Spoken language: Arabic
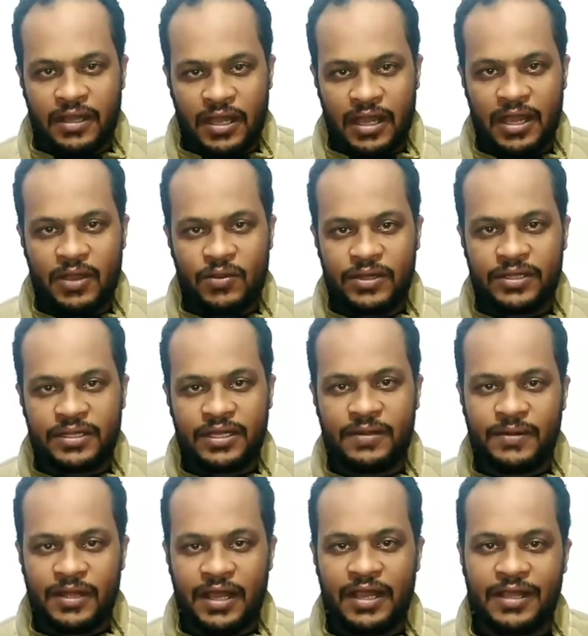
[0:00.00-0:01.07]
حاول
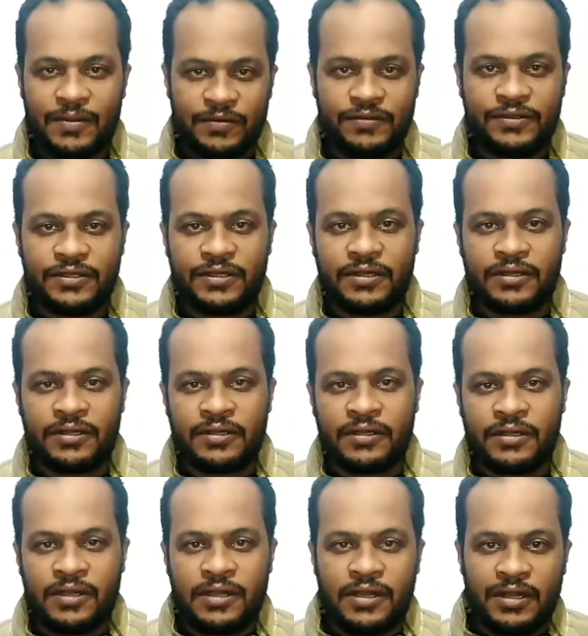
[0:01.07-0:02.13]
تعمل حاجة مفيدة
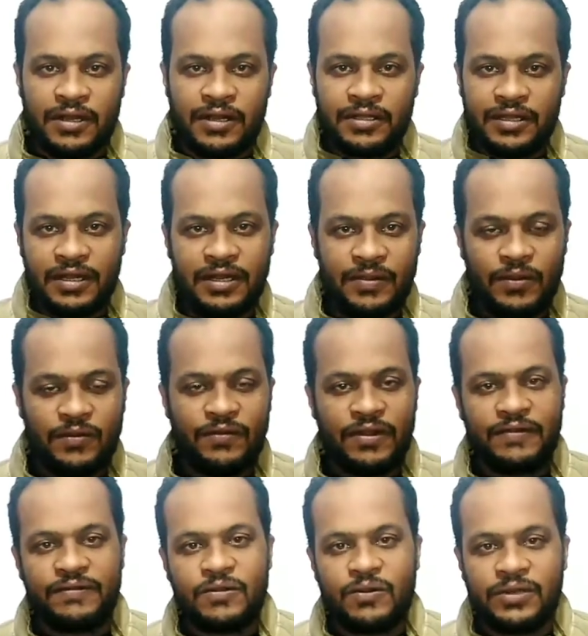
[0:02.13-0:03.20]
اللي نقدر نعمله في
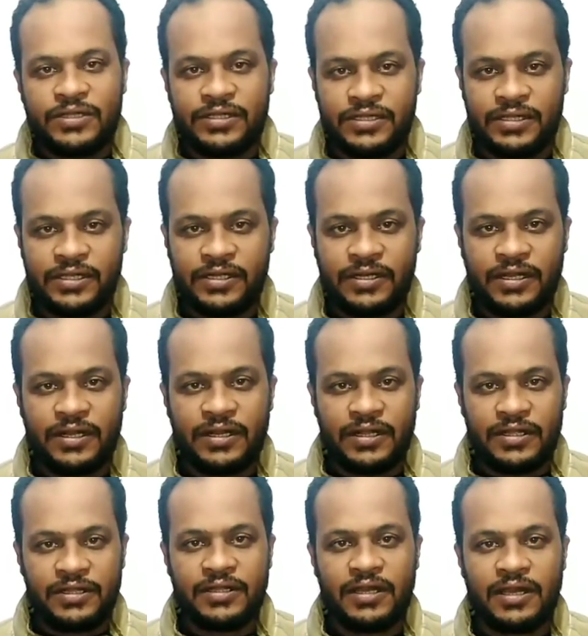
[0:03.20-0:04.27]
2020 ان
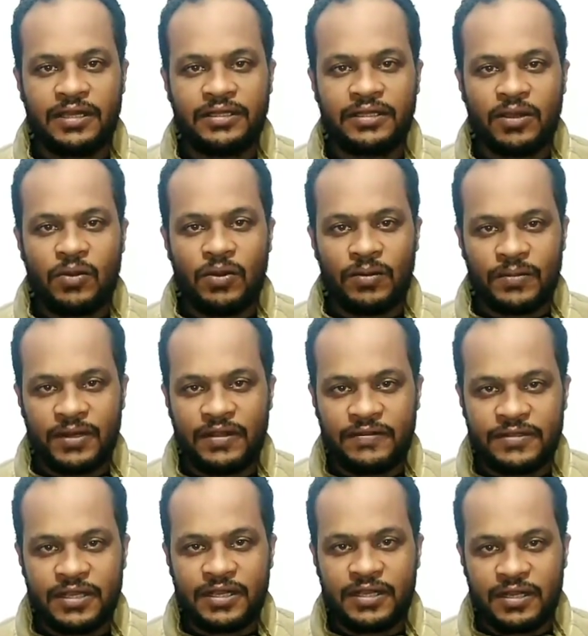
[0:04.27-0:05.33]
انت تطور من
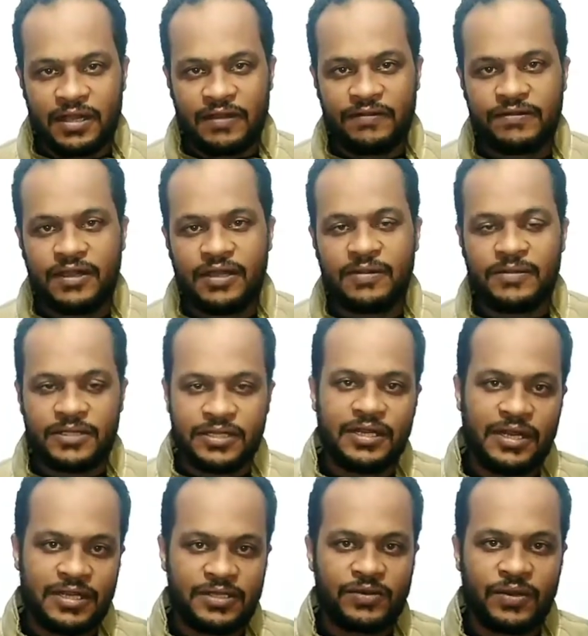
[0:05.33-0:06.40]
نفسك للافضل مش
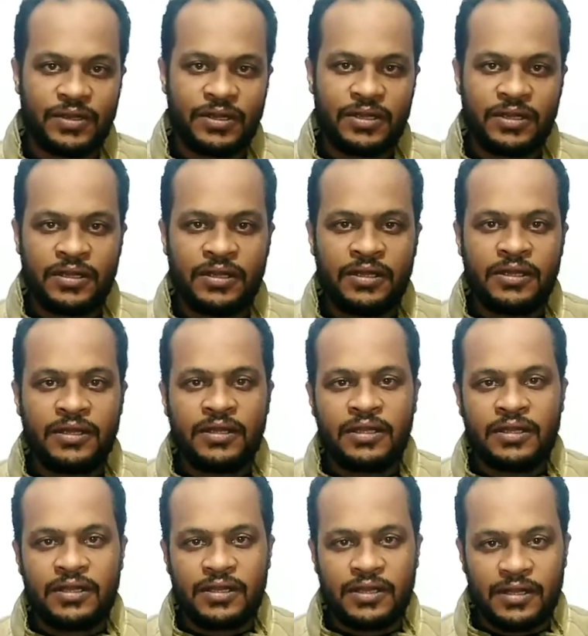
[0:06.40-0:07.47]
للأسوأ
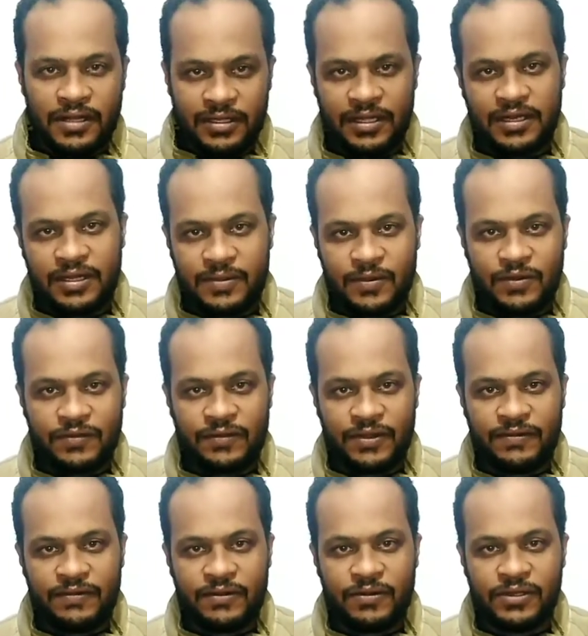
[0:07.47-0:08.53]
اللي نقدر نعمله في
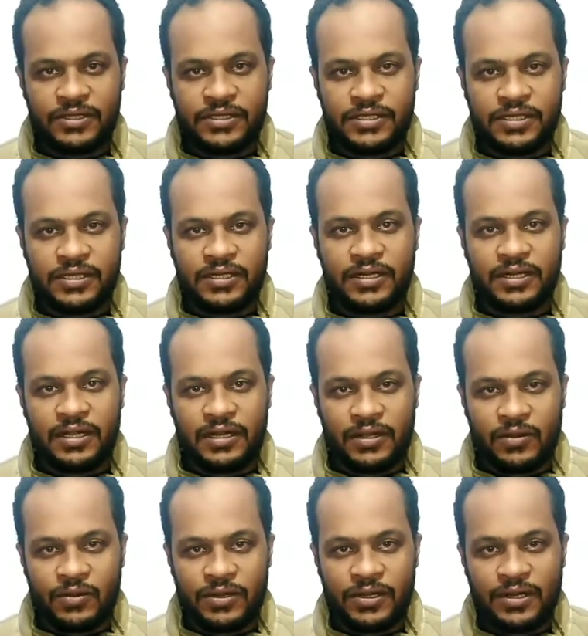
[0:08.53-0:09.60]
2020 ان احنا
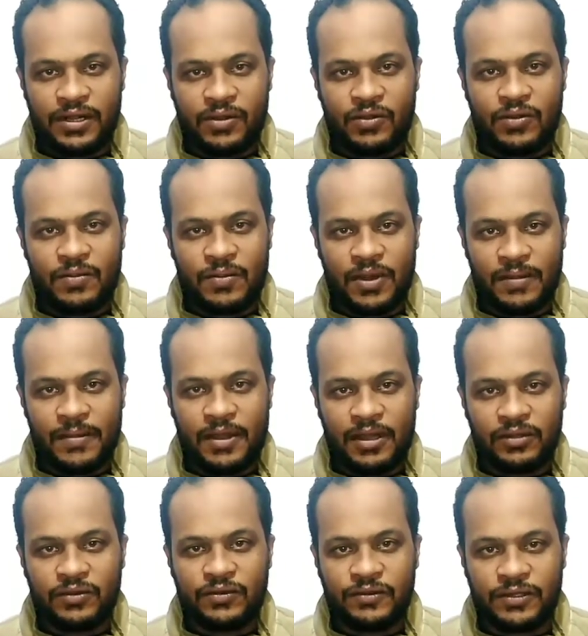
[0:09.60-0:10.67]
كلنا نكون مع
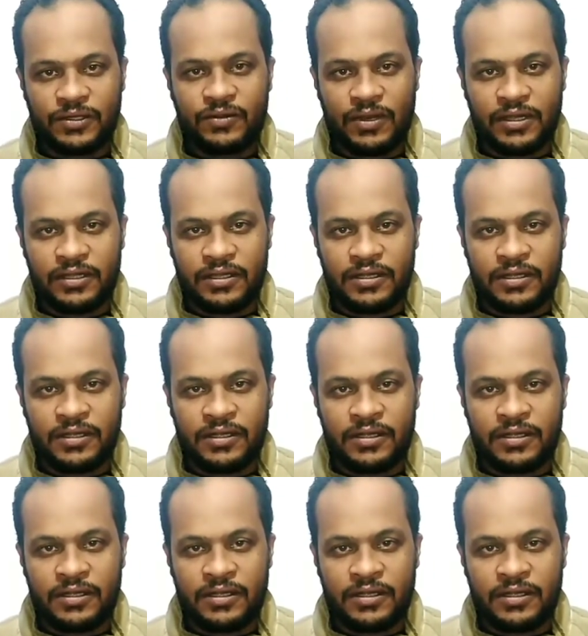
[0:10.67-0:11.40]
بعض وفي ايد واحدة